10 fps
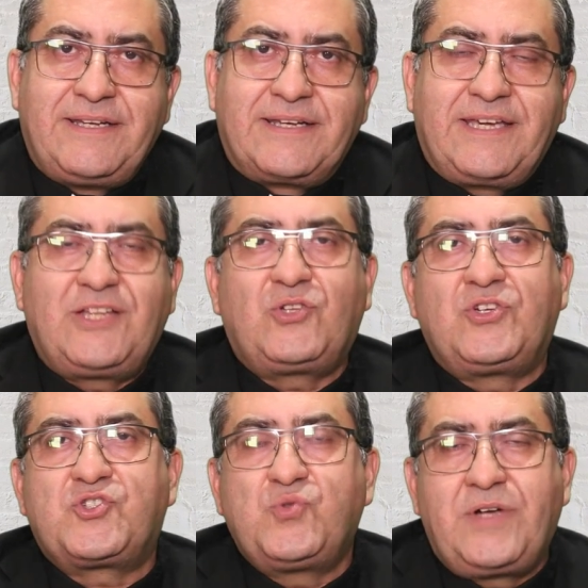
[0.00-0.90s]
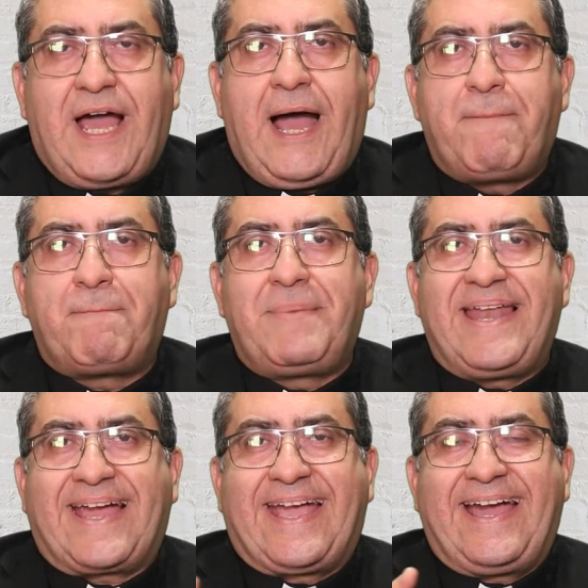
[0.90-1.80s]
que esto es un
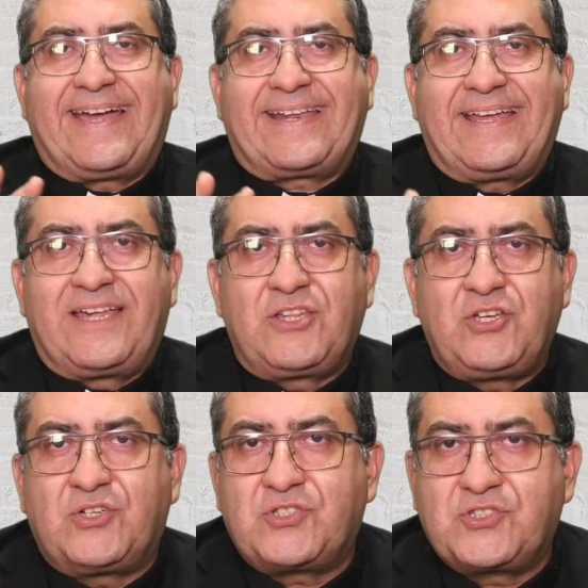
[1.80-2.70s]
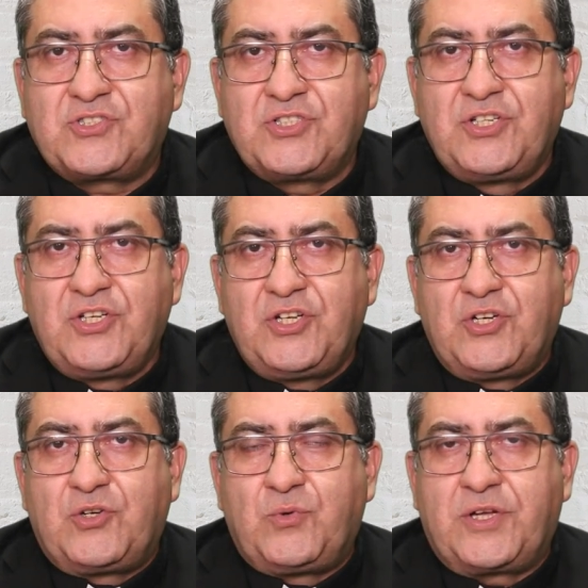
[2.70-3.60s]
aplacar a Dios.
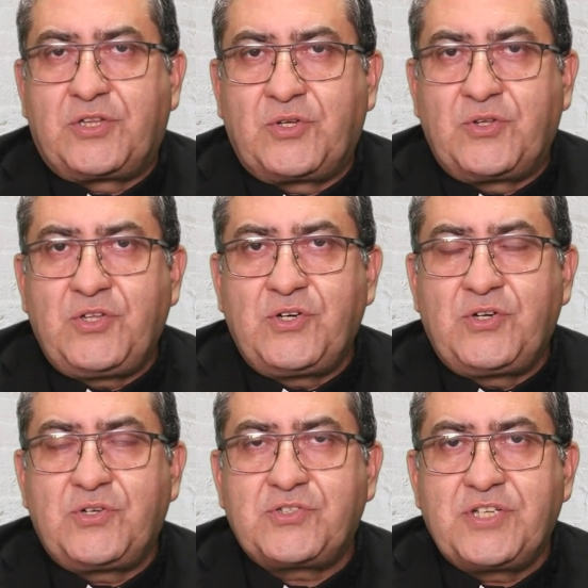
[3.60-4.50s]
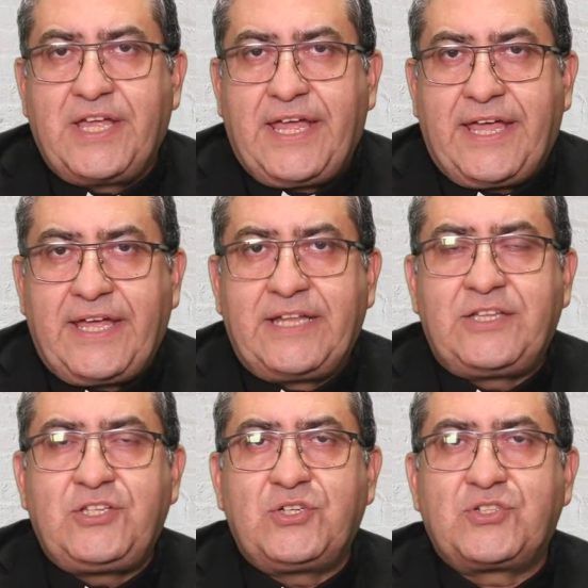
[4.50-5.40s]
Nuestro Dios,
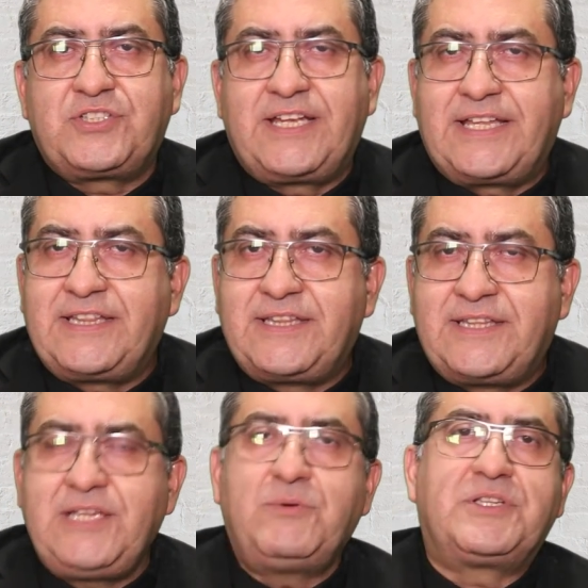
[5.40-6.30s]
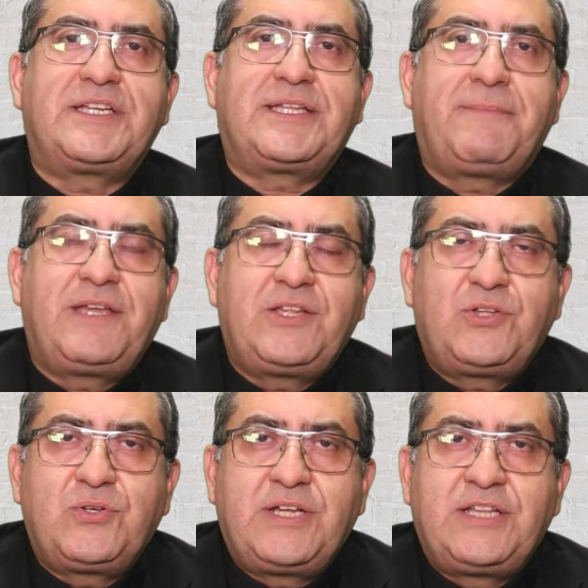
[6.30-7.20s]
el Dios del Antiguo
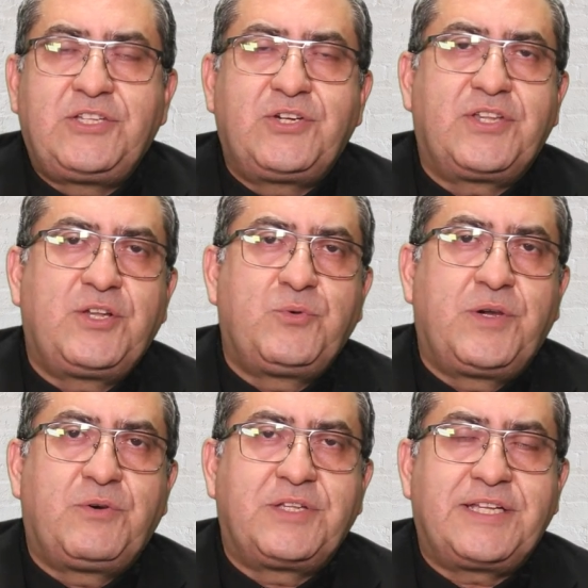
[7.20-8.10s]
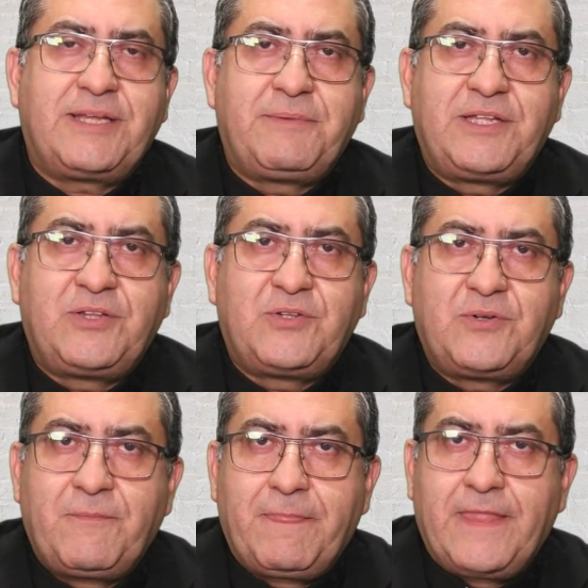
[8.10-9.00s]
Testamento y el Dios del Nuevo
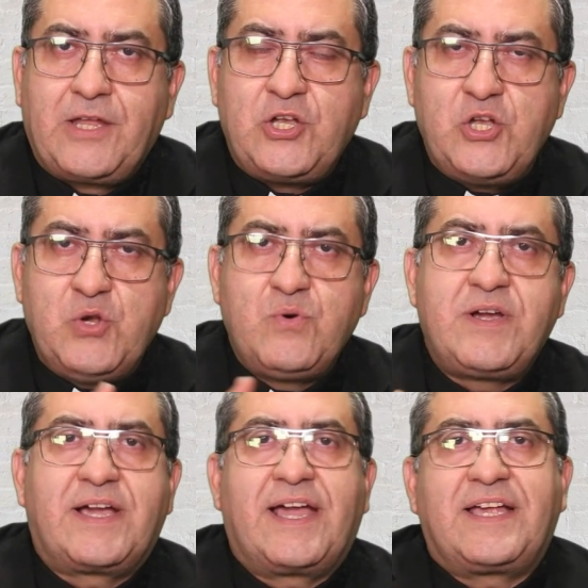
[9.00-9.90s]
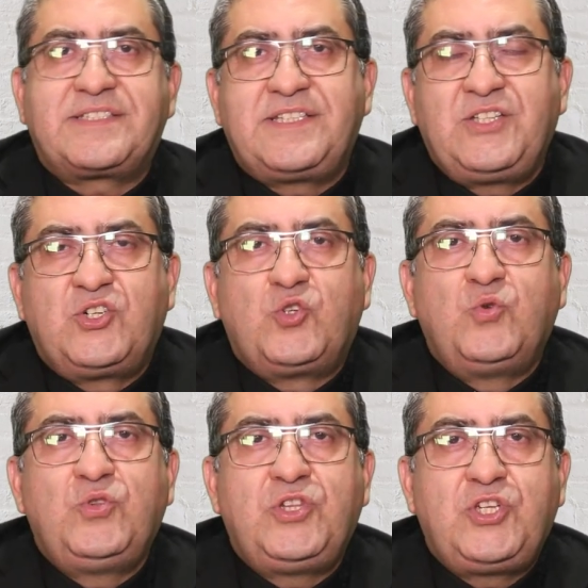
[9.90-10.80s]
Testamento nunca ha sido
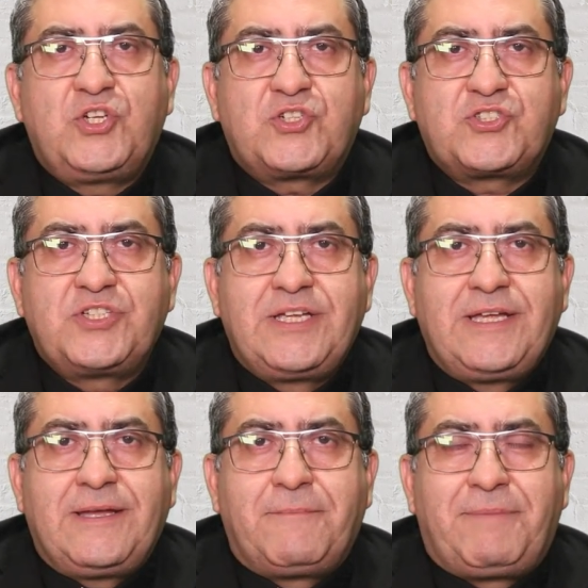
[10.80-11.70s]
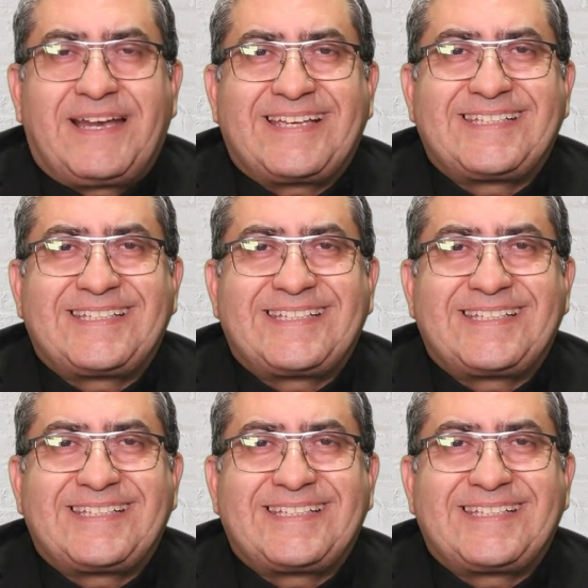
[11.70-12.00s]
un Dios para